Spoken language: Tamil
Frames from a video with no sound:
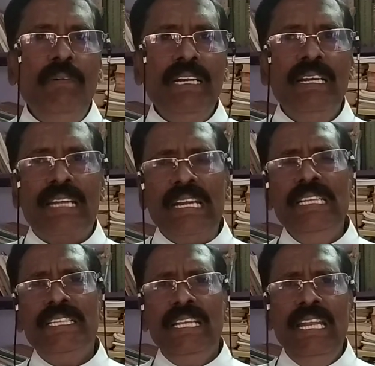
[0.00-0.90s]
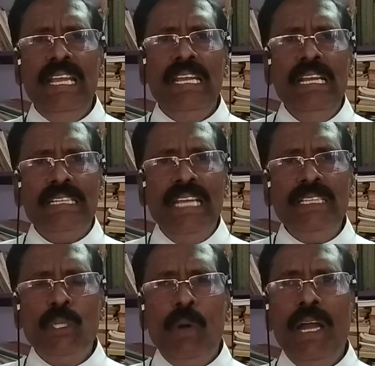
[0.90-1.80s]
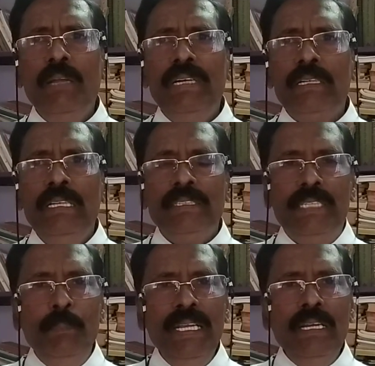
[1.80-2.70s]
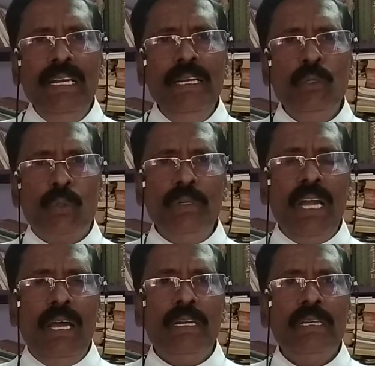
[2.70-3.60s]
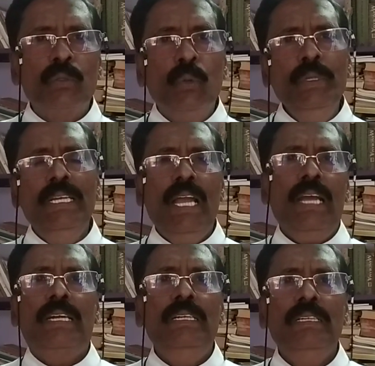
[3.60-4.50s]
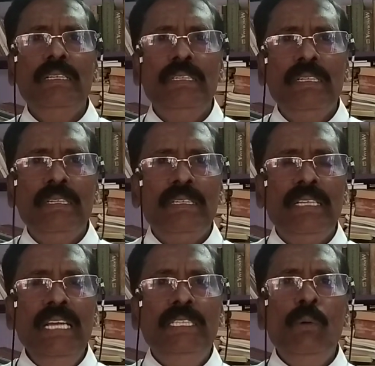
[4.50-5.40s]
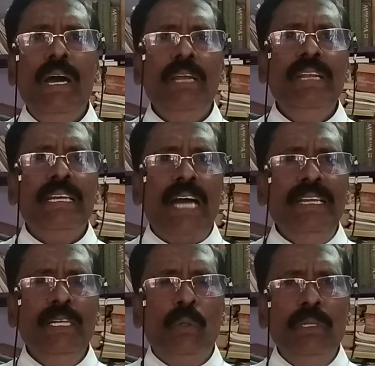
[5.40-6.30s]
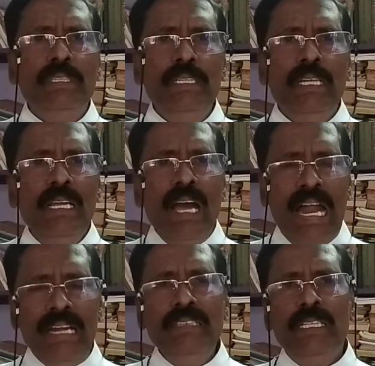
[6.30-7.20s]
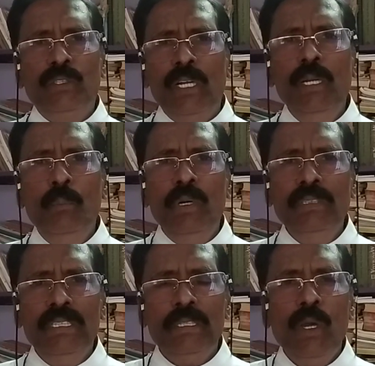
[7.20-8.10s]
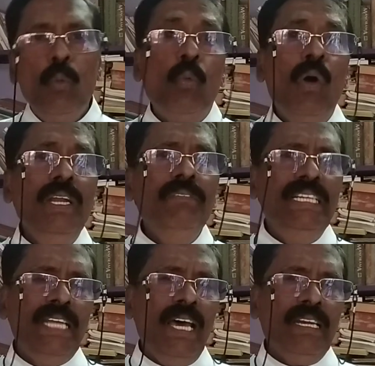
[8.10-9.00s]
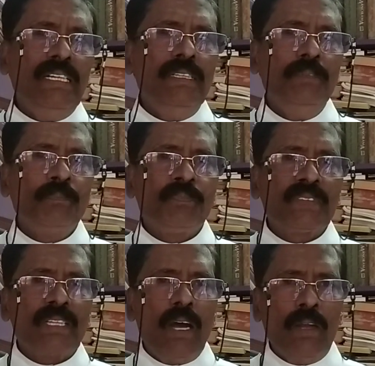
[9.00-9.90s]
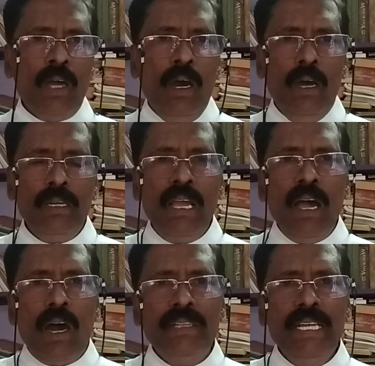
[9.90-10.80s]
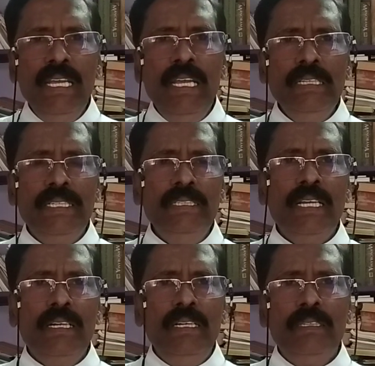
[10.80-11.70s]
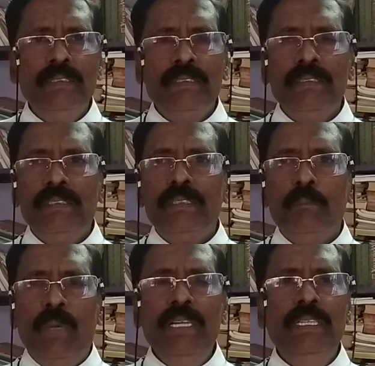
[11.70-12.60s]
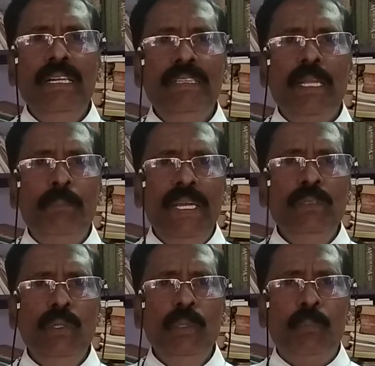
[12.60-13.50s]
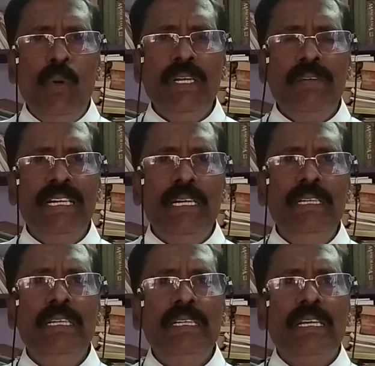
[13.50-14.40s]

அவர்கள் கடைசியிலே இயேசுவானவர் ஜெபிங்கள் என்று சொன்னால் தூங்கினார்கள் இயேசுவானவரை காட்டிக் கொடுத்து அழைத்து செல்லும் பொழுது ஓடிவிட்டார்கள் ஆனால் அதே சீசர்கள் மறுதளித்த பேதுரு போன்றவர்கள்